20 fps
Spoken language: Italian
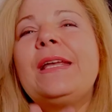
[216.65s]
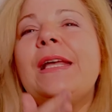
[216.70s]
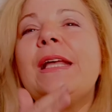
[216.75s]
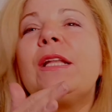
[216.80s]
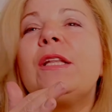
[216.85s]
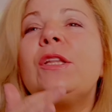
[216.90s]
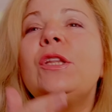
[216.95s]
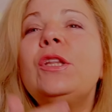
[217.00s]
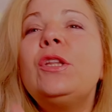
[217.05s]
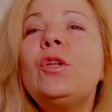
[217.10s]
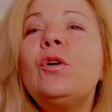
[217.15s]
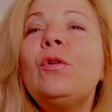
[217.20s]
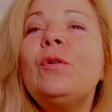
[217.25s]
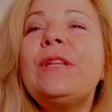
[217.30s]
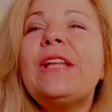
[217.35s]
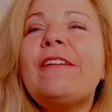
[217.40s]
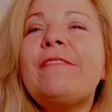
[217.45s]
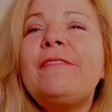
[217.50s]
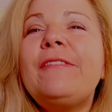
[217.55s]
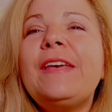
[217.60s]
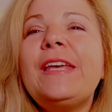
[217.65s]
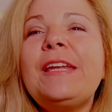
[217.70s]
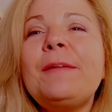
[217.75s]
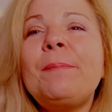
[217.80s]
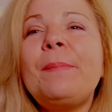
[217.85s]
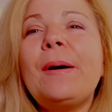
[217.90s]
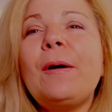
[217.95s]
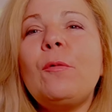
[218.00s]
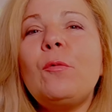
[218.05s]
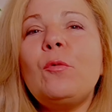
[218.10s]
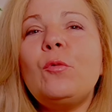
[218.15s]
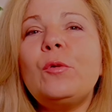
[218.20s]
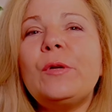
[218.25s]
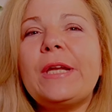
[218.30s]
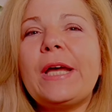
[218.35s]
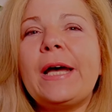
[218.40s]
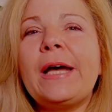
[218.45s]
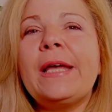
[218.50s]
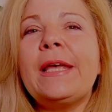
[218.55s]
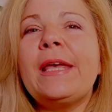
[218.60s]
Non avere
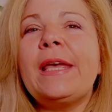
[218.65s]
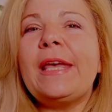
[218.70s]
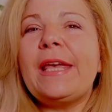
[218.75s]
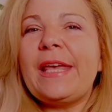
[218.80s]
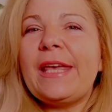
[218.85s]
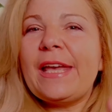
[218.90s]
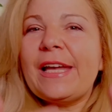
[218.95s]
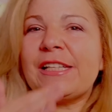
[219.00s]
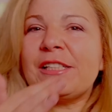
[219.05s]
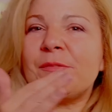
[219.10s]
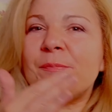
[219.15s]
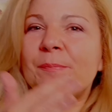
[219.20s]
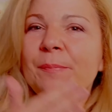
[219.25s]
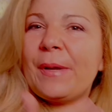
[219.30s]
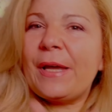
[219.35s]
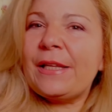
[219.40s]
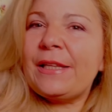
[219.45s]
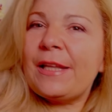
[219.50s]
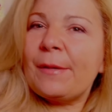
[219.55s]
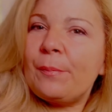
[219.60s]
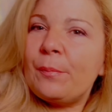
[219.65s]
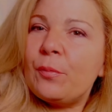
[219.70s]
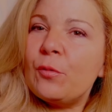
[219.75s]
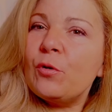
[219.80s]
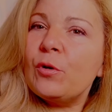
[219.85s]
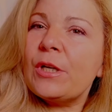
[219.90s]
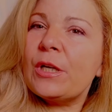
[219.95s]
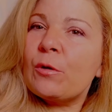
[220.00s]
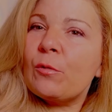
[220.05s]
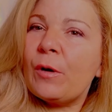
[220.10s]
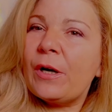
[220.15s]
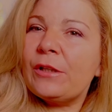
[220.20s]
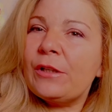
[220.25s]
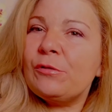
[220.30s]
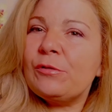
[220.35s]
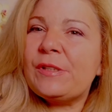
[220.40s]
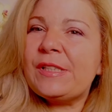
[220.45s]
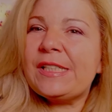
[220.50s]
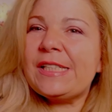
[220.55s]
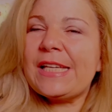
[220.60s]
paura e aspetta pure
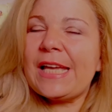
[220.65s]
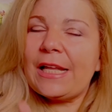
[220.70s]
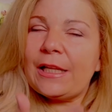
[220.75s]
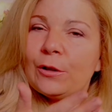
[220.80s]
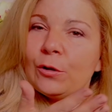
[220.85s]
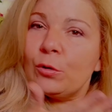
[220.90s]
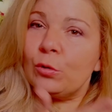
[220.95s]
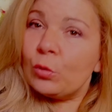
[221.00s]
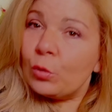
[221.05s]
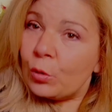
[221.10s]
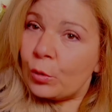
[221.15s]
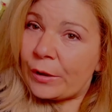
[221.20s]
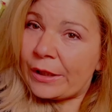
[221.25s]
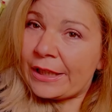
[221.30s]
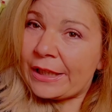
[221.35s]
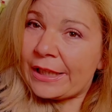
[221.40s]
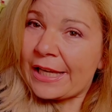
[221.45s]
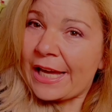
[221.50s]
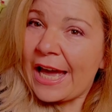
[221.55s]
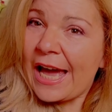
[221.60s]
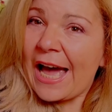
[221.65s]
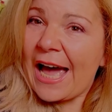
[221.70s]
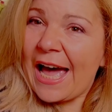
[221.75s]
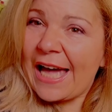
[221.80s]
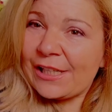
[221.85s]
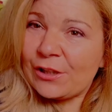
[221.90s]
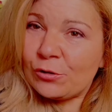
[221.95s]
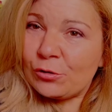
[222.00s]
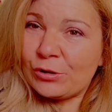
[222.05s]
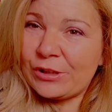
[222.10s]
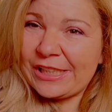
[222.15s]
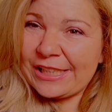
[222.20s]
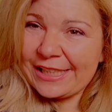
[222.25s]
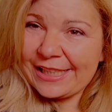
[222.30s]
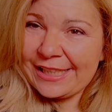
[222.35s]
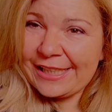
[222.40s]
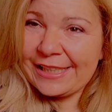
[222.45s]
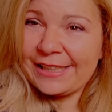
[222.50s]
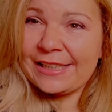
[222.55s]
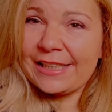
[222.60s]
quando sia lui a
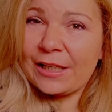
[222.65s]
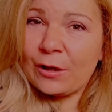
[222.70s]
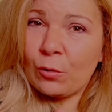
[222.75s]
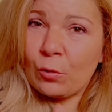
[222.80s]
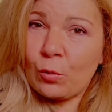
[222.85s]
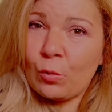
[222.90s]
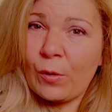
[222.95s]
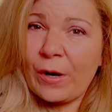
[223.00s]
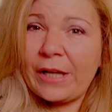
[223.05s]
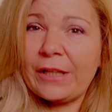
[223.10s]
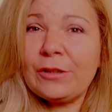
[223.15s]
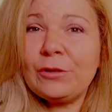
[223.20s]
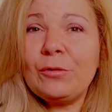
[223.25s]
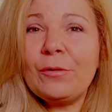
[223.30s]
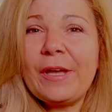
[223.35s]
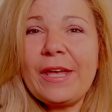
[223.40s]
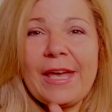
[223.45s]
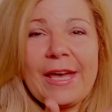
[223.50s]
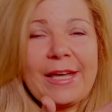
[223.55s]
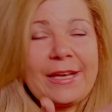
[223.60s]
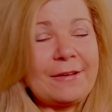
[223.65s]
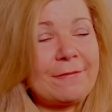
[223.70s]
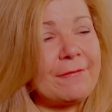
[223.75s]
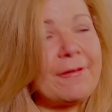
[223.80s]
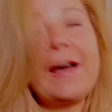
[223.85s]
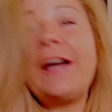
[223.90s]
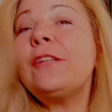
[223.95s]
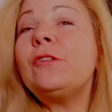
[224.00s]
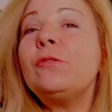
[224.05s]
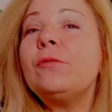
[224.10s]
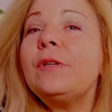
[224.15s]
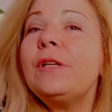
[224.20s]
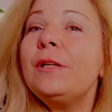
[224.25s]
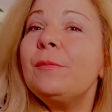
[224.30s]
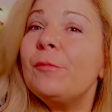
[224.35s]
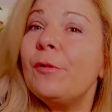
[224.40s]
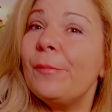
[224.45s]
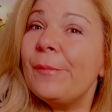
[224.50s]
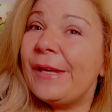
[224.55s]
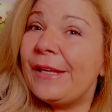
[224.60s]
suggerirti quando è arrivato
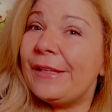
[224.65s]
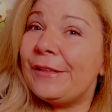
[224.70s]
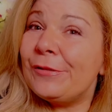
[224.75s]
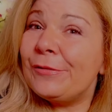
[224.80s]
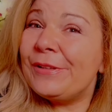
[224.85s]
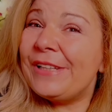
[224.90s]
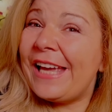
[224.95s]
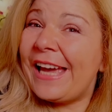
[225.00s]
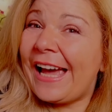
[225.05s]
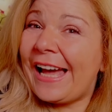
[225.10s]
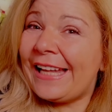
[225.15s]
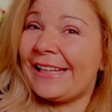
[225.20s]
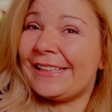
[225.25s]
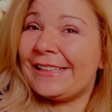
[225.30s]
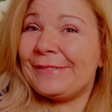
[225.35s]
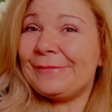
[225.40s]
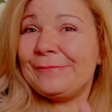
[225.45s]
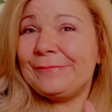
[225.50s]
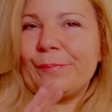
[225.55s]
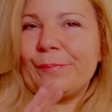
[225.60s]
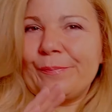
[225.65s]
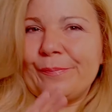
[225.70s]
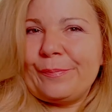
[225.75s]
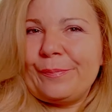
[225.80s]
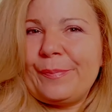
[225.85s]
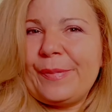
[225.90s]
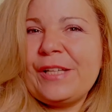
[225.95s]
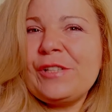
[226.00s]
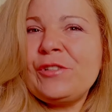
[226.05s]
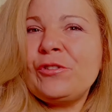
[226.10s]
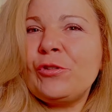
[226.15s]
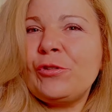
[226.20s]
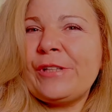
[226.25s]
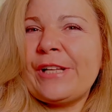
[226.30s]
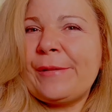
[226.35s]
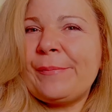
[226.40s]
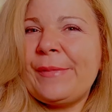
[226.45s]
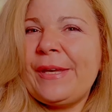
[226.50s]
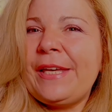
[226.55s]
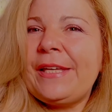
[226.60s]
il momento ideale.
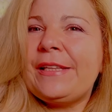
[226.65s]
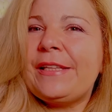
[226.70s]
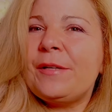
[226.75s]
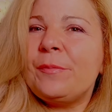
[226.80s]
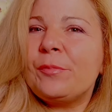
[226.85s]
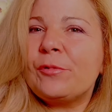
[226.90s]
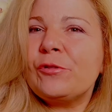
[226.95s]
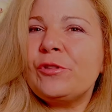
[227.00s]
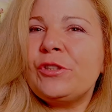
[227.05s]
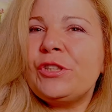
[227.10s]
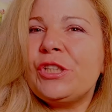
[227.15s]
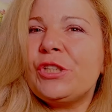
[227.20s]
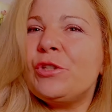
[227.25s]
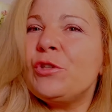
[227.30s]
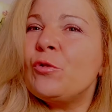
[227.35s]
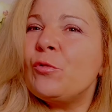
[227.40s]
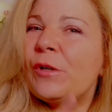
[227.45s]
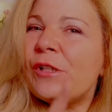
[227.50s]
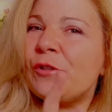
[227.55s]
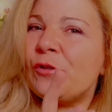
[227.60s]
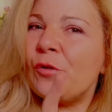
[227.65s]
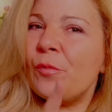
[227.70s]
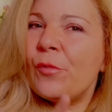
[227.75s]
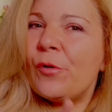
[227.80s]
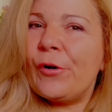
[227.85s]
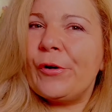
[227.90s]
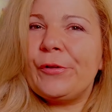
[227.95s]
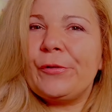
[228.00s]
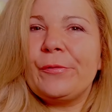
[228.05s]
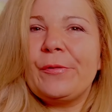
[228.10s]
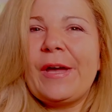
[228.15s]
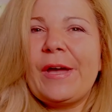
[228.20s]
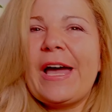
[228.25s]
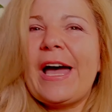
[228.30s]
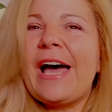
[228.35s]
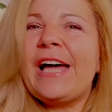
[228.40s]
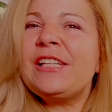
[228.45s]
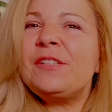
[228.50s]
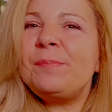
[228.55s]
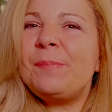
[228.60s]
Personalmente procedo in questo modo.
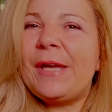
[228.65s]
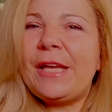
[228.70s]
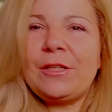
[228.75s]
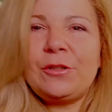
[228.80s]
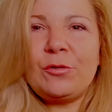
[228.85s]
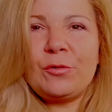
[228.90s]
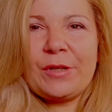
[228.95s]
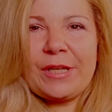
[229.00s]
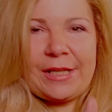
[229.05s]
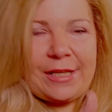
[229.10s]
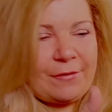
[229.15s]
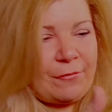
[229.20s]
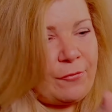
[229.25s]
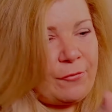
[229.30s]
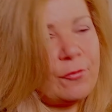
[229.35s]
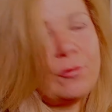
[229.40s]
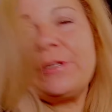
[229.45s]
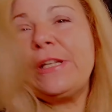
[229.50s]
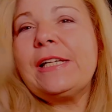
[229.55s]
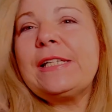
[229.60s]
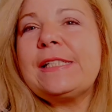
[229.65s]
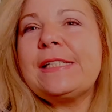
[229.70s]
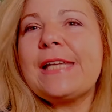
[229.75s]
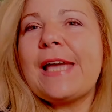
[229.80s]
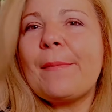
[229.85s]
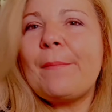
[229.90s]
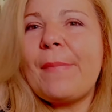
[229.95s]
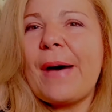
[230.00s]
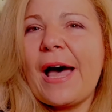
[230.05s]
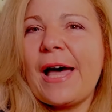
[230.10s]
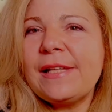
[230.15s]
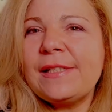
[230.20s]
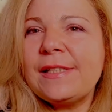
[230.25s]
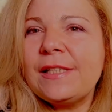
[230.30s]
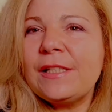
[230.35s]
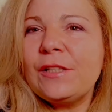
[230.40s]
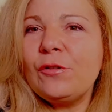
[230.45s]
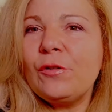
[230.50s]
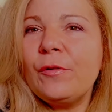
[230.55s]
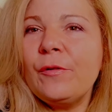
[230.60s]
Aspetto che le foglie si
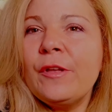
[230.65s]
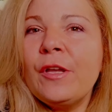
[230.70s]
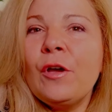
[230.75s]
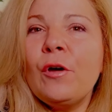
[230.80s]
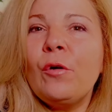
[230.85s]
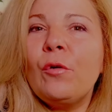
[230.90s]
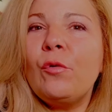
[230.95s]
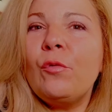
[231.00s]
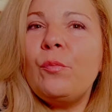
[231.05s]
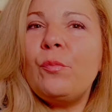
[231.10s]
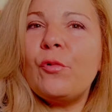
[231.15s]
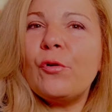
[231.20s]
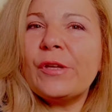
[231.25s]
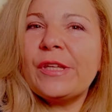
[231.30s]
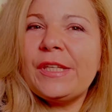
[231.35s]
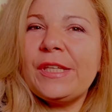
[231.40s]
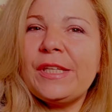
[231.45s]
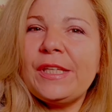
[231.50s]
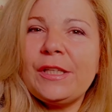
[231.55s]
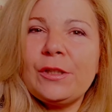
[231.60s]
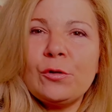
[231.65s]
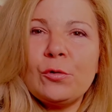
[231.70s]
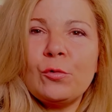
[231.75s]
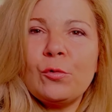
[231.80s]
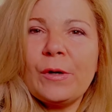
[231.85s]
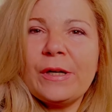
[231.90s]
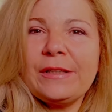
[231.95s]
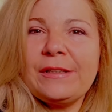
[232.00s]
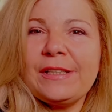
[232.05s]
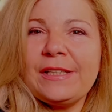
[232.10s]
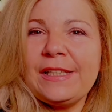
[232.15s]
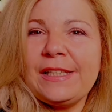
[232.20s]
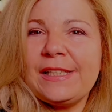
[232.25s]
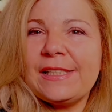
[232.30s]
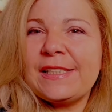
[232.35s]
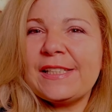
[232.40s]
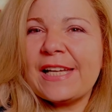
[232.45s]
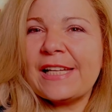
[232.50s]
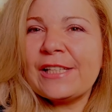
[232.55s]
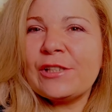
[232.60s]
abbassino un pochino. Quando
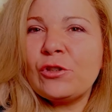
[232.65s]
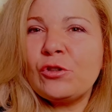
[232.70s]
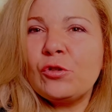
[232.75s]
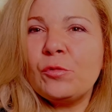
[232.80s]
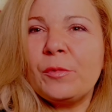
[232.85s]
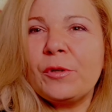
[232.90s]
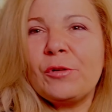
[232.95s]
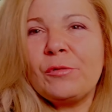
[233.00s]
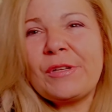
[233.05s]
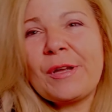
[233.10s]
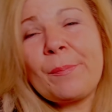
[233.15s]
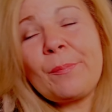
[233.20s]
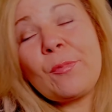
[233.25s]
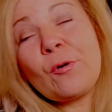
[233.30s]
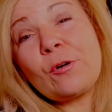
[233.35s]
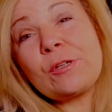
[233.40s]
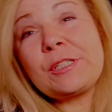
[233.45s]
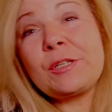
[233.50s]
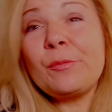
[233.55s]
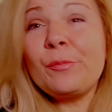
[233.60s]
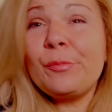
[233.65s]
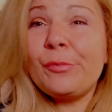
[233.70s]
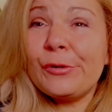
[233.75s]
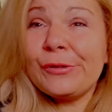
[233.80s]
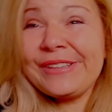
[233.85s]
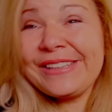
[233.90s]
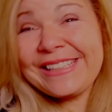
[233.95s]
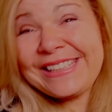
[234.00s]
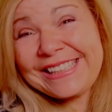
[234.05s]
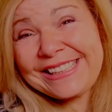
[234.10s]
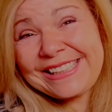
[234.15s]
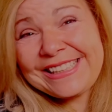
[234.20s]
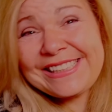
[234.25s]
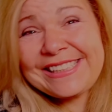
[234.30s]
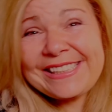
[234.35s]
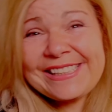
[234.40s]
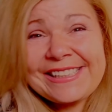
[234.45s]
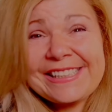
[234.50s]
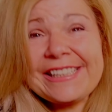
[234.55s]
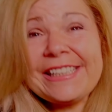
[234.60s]
inizia a assumere una posa un po'
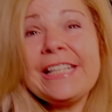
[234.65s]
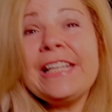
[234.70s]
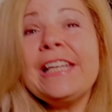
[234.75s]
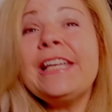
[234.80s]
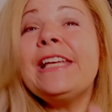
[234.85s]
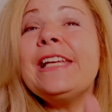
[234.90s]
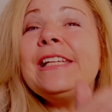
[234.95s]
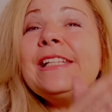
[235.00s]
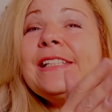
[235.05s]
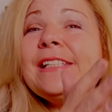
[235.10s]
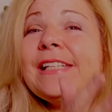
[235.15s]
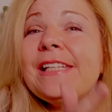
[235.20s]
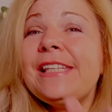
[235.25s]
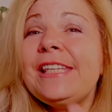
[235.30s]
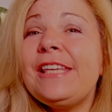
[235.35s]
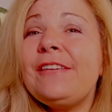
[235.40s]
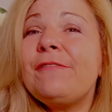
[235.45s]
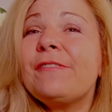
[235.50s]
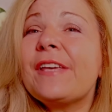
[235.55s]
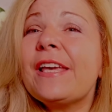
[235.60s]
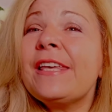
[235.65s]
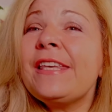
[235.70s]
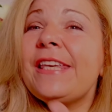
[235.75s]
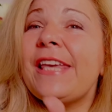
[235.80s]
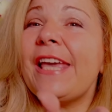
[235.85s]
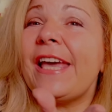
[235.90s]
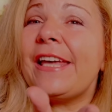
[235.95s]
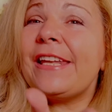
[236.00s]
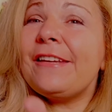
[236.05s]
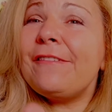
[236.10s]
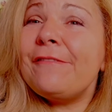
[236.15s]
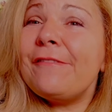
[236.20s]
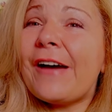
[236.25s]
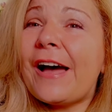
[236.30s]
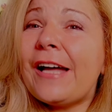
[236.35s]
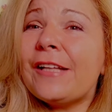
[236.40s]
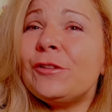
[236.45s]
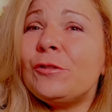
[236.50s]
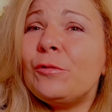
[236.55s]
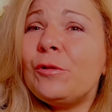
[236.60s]
triste, significa che è
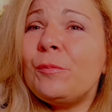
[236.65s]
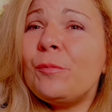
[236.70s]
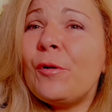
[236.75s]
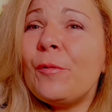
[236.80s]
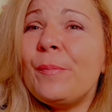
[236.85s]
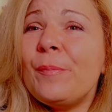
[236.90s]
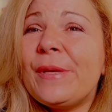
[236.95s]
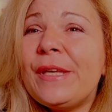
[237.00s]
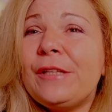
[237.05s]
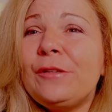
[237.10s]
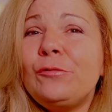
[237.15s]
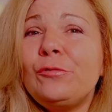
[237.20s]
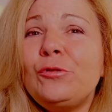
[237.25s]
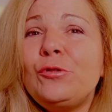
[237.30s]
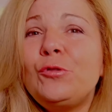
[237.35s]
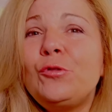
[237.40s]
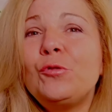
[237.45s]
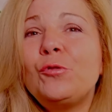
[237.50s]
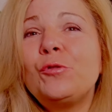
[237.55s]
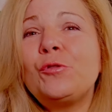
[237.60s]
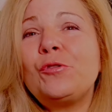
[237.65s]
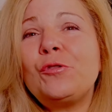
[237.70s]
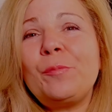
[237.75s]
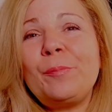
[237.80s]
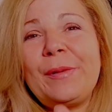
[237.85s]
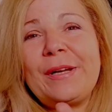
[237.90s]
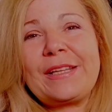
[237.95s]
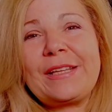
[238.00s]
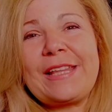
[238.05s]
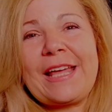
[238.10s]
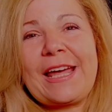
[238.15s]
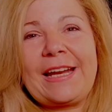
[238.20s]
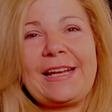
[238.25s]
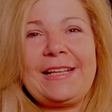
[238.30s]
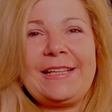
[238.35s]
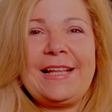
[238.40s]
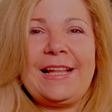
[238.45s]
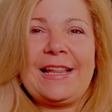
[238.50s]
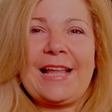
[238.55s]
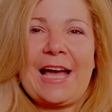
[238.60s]
arrivato il momento giusto per
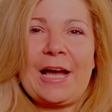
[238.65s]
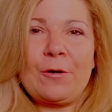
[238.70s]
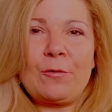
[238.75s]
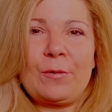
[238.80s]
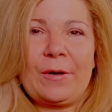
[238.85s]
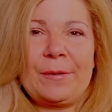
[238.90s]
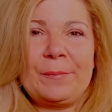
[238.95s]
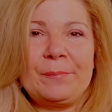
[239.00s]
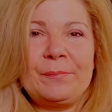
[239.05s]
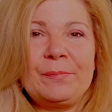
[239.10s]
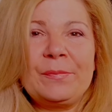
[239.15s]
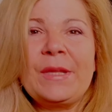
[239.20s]
darle dell'acqua.